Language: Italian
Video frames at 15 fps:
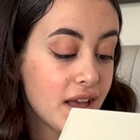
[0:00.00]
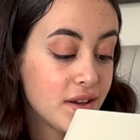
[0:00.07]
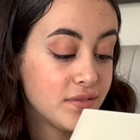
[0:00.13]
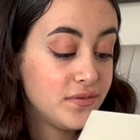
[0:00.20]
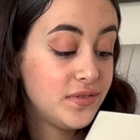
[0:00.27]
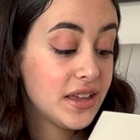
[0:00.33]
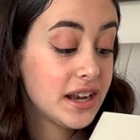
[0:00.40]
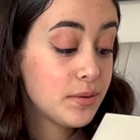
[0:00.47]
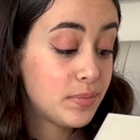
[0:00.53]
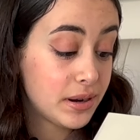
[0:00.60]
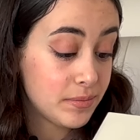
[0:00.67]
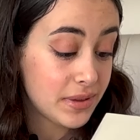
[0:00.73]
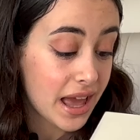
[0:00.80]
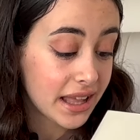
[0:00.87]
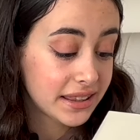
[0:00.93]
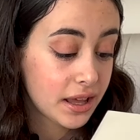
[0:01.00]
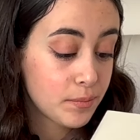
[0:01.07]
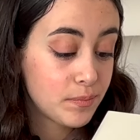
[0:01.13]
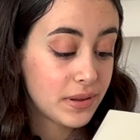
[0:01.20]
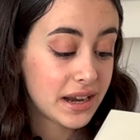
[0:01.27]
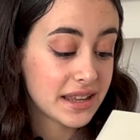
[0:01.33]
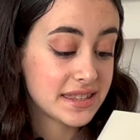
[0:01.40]
Viene premiata
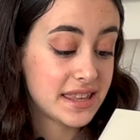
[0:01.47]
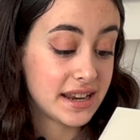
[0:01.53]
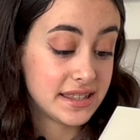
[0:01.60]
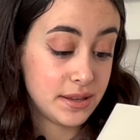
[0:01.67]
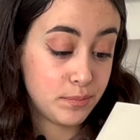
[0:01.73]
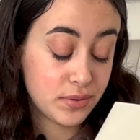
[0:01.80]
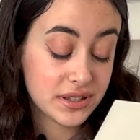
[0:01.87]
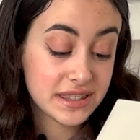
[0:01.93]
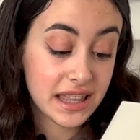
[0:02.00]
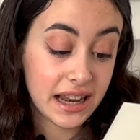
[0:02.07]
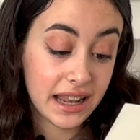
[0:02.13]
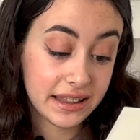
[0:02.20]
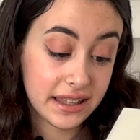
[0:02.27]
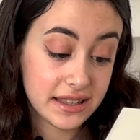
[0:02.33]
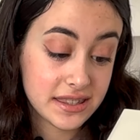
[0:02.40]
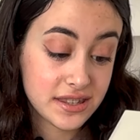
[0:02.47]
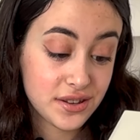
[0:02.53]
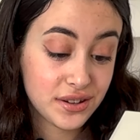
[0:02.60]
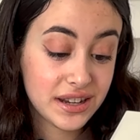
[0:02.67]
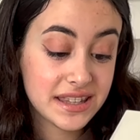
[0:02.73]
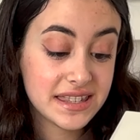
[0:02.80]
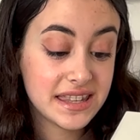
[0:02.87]
per essersi posta
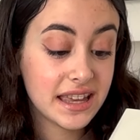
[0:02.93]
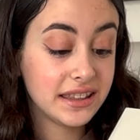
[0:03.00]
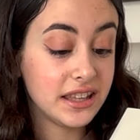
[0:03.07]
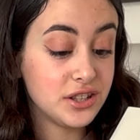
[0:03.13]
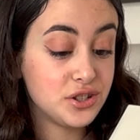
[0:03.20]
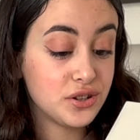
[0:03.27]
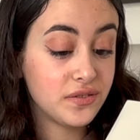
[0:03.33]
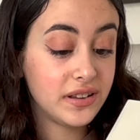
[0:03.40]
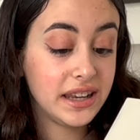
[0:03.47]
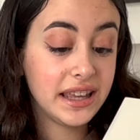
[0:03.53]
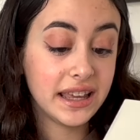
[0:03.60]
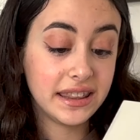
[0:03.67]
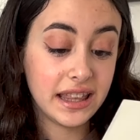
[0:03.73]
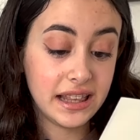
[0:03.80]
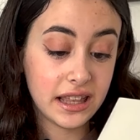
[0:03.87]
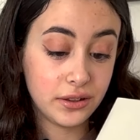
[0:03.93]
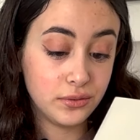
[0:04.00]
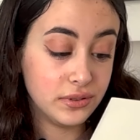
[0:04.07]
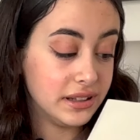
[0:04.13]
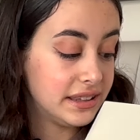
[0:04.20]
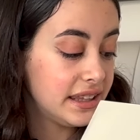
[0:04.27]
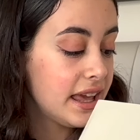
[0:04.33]
all'attenzione sia dei giovani che degli
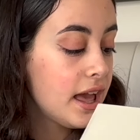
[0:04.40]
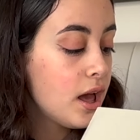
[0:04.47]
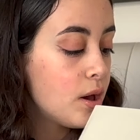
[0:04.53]
adulti